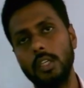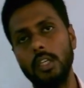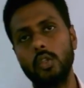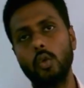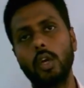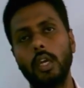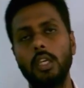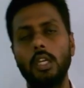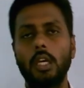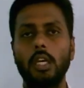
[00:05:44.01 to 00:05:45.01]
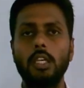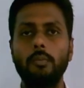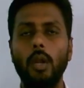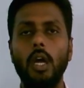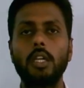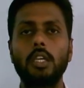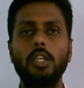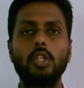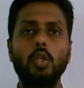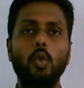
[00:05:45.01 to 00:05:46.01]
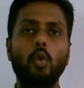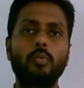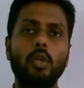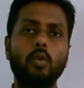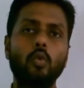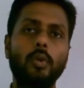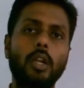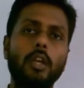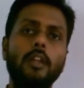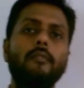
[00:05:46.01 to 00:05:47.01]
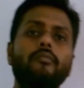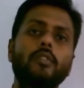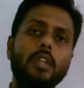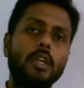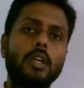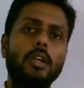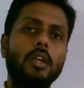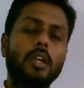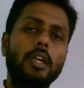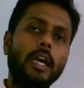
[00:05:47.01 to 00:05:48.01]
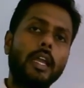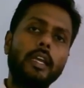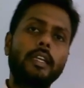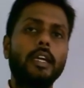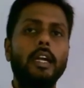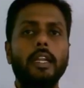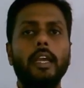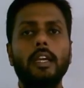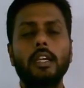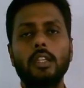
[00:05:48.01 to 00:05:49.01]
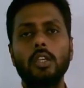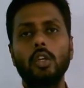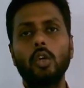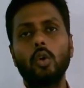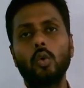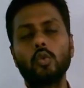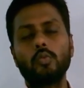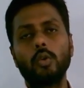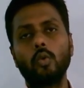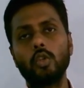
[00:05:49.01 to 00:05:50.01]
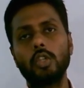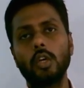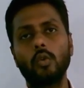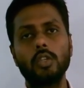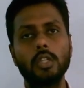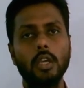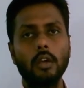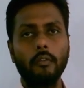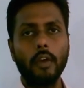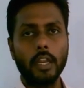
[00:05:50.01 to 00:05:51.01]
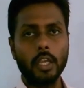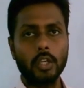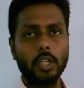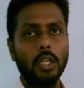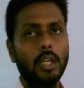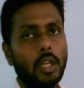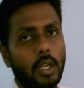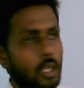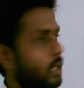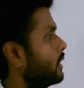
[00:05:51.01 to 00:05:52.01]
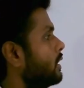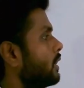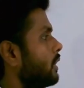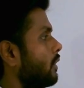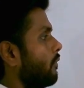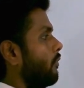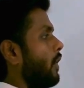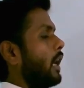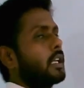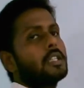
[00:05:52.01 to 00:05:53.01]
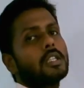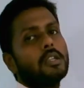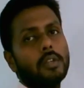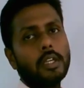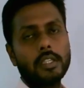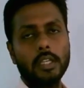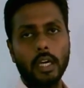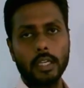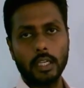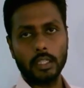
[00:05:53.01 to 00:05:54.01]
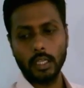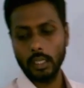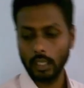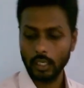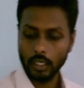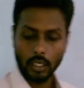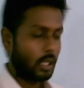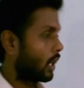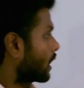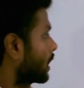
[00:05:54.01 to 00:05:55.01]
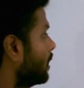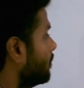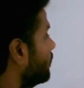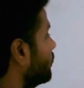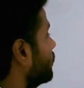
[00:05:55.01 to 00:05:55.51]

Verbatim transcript: हैं जो कहीं ना कहीं प्लांट के जीनोम के ऊपर डायरेक्ट अटैक करती हैं और उसमें कुछ ना कुछ वेरिएशन इन फैक्टर्स की वजह से आ जाता है अगर हम